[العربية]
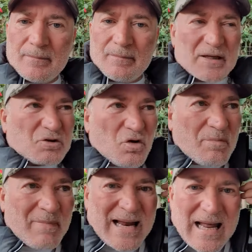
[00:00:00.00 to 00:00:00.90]
ميتوين
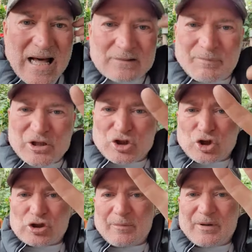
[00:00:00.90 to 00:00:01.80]
تي مالاد باش
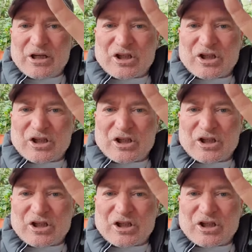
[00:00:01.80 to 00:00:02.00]
تكتب لي